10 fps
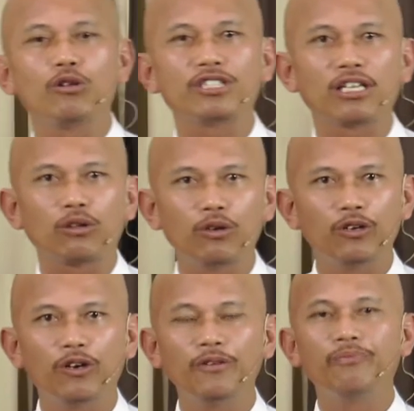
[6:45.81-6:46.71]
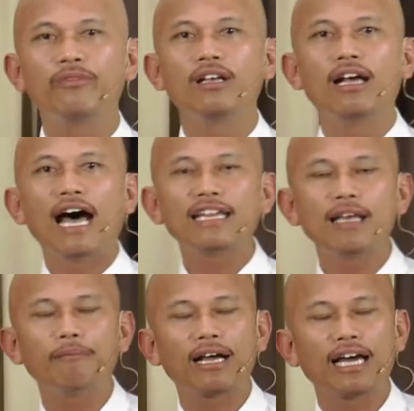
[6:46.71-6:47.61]
sa trono,
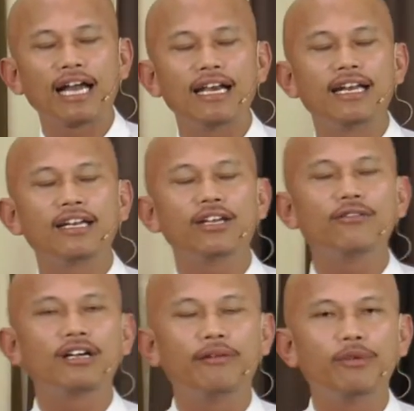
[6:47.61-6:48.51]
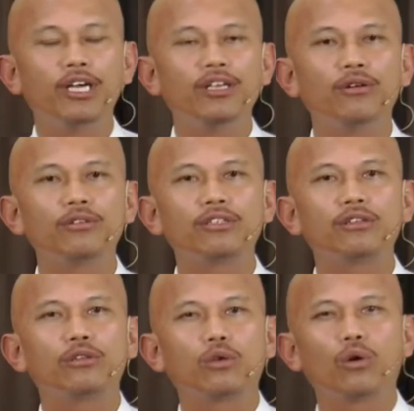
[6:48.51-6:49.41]
ating pag-aralan ngayong gabi yung
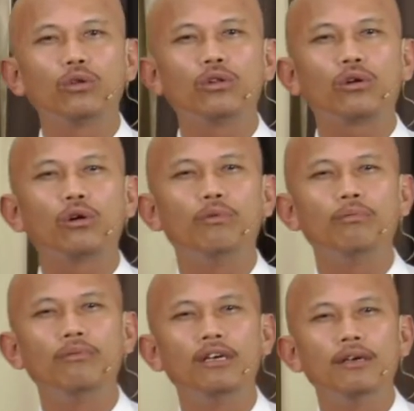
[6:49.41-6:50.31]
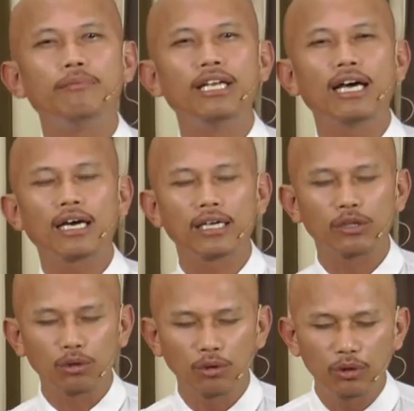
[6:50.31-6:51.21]
throne room,
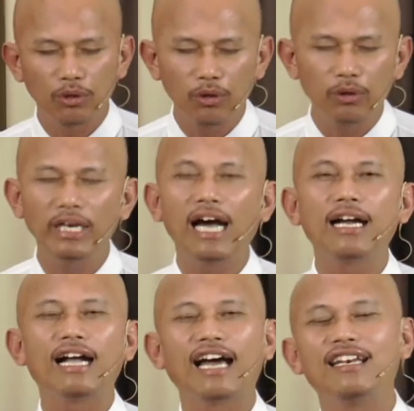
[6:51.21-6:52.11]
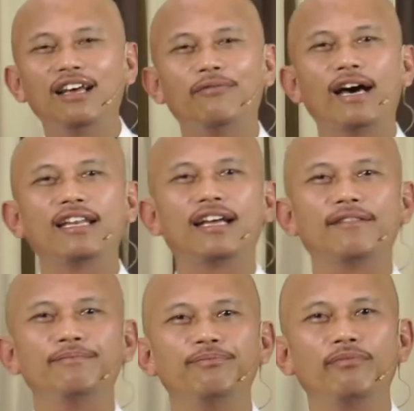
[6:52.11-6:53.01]
pinaka-trono ng God the Father.
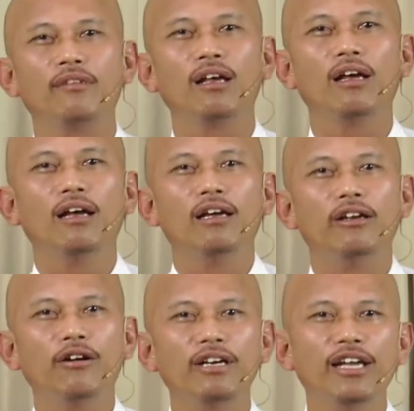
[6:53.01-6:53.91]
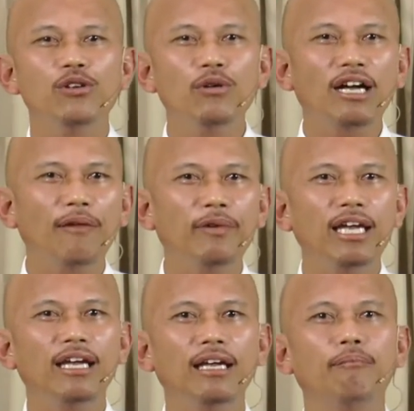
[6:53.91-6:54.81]
No, ngayong
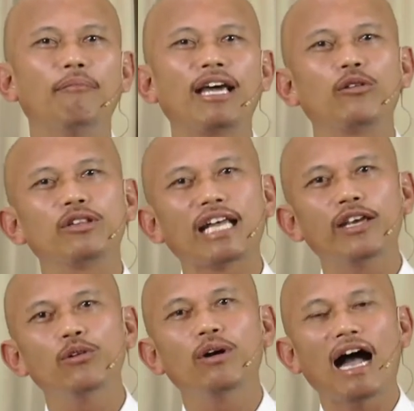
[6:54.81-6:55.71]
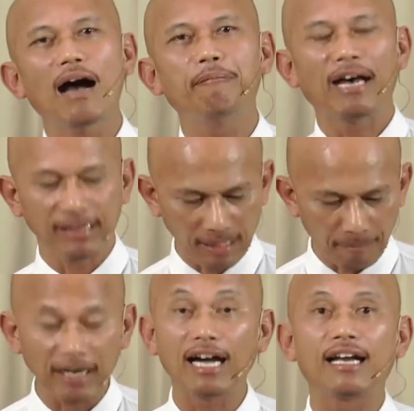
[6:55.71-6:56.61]
gabi, mayroon tayong apat na
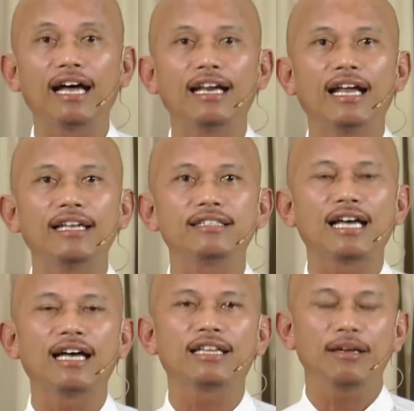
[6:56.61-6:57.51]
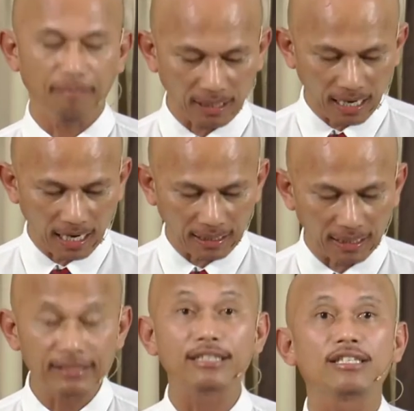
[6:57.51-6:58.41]
pag-aralan sa ating pag-aaral
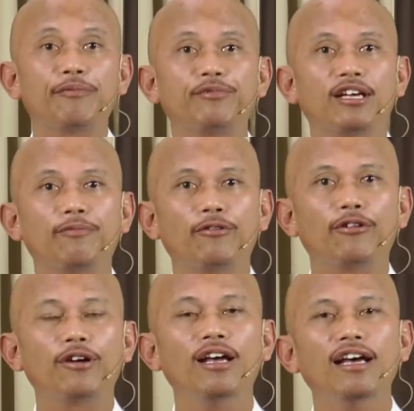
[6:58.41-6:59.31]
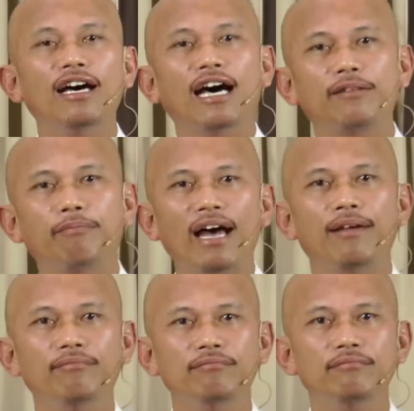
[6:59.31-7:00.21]
sa chapter 4 at
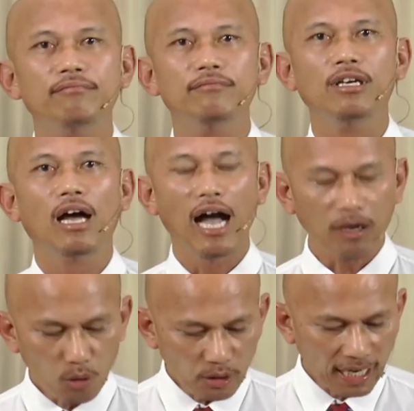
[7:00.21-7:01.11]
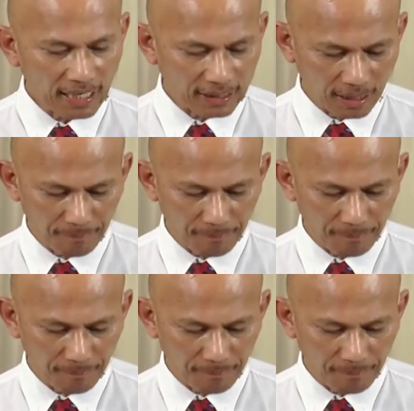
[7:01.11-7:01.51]
5. Ang una nating